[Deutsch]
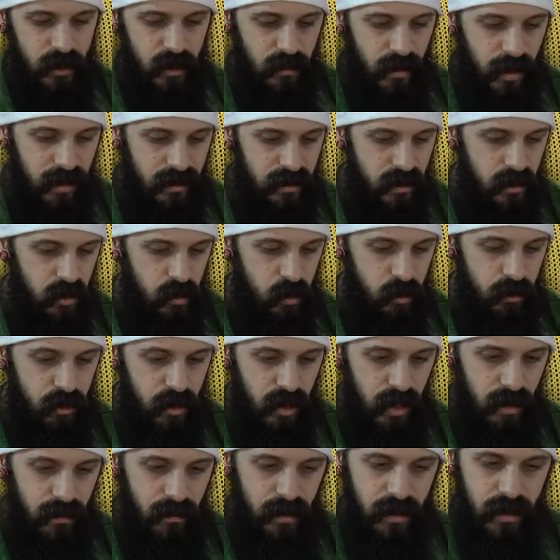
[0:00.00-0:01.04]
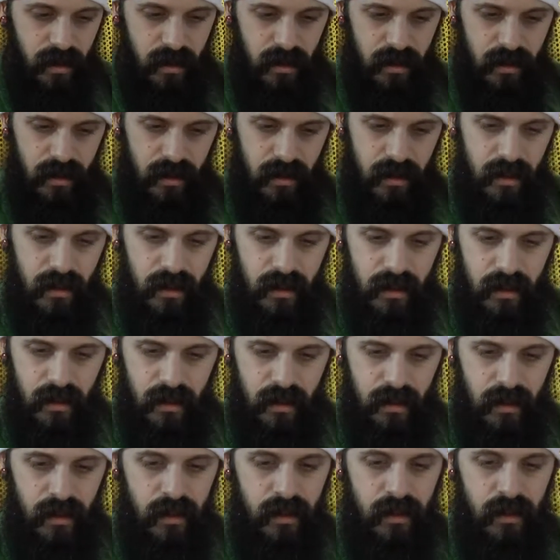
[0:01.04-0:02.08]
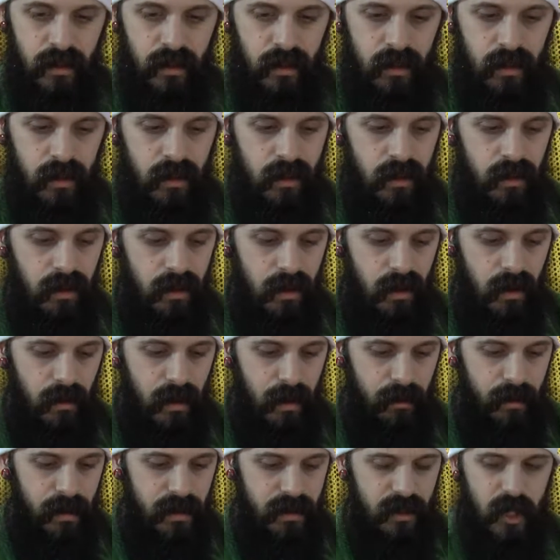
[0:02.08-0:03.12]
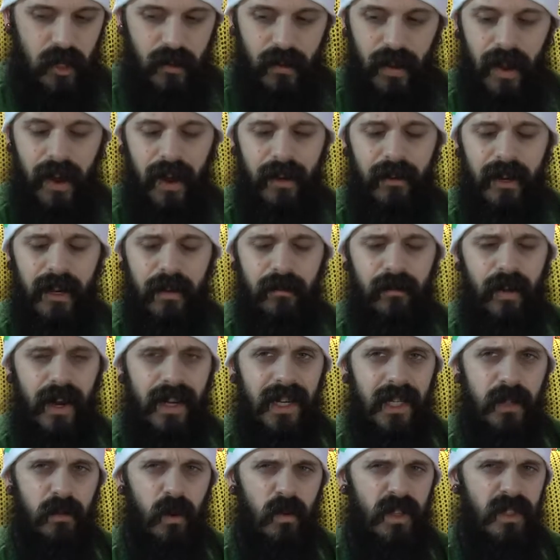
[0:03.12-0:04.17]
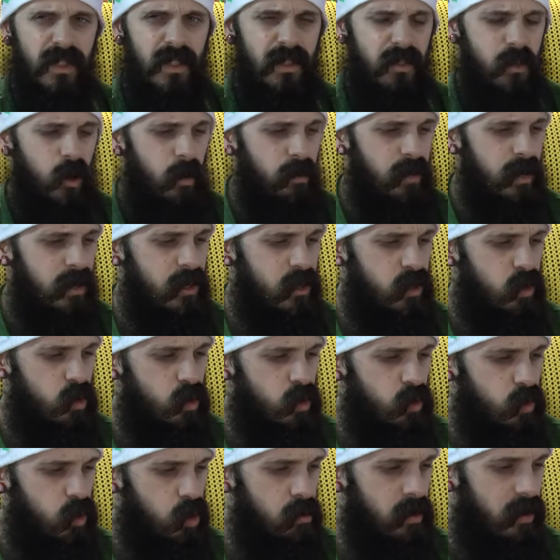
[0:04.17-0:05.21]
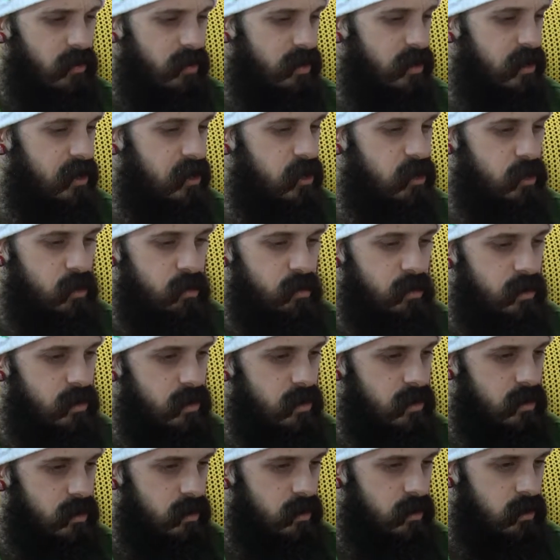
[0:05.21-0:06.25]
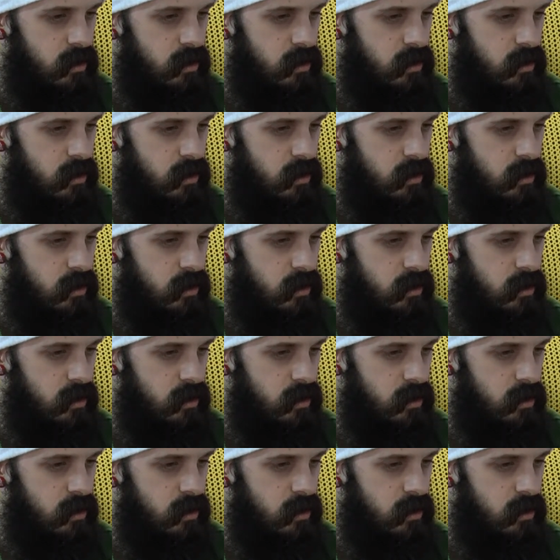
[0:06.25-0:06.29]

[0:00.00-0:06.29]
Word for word: Schwarzes tut sich irgendwie äh, immer ein bisschen schwer an einem Weihnachtsbaum. Das, das kommt da nicht so gut rüber, finde ich zumindest.